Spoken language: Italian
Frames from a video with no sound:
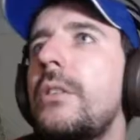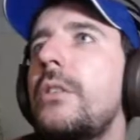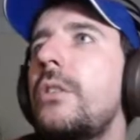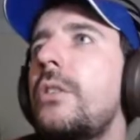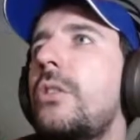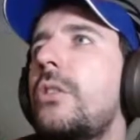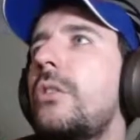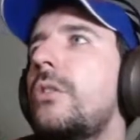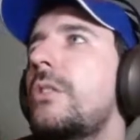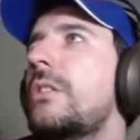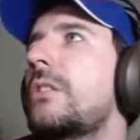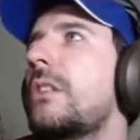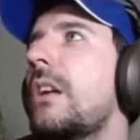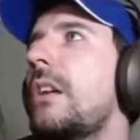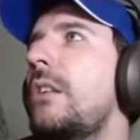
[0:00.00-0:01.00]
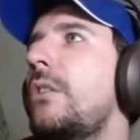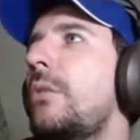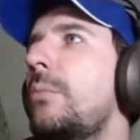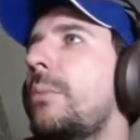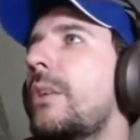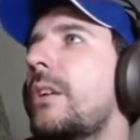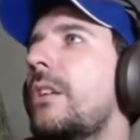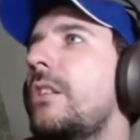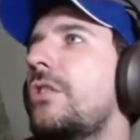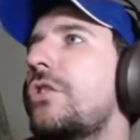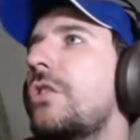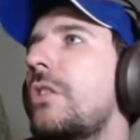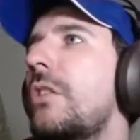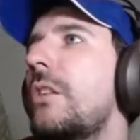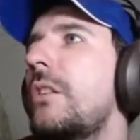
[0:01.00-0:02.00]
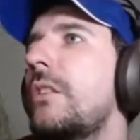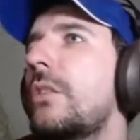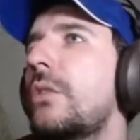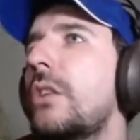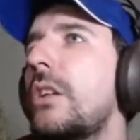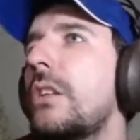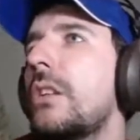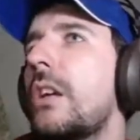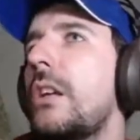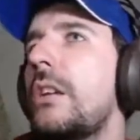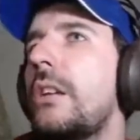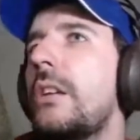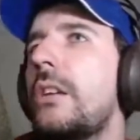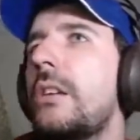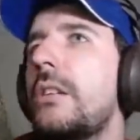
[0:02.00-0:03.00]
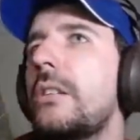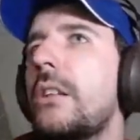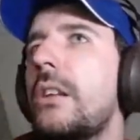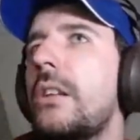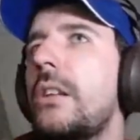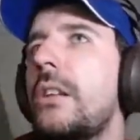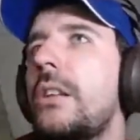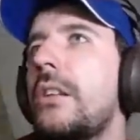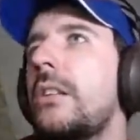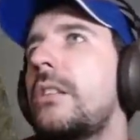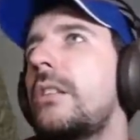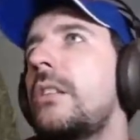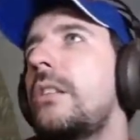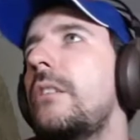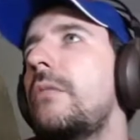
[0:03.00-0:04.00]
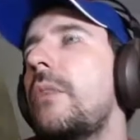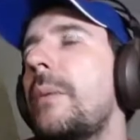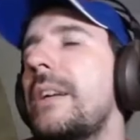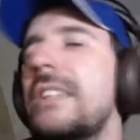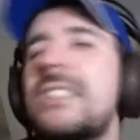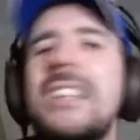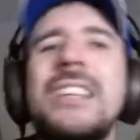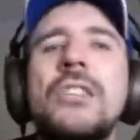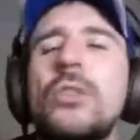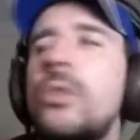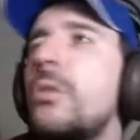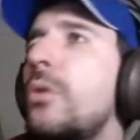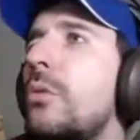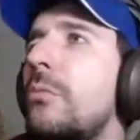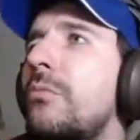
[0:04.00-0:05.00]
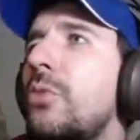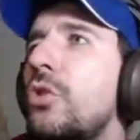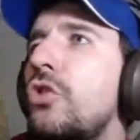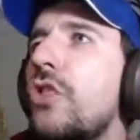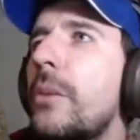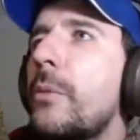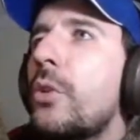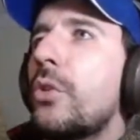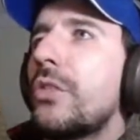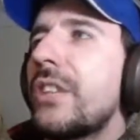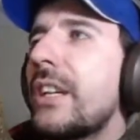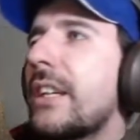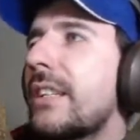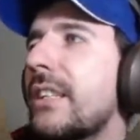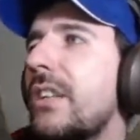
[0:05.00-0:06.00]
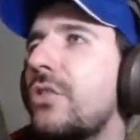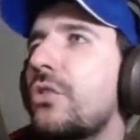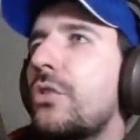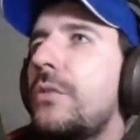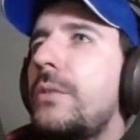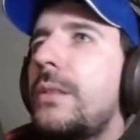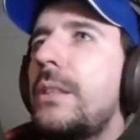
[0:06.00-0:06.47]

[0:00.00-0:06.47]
Io taglio per il... Ah, ok, taglia... taglia... Vabbè, stesso, non, non diciamo cose a casaccio.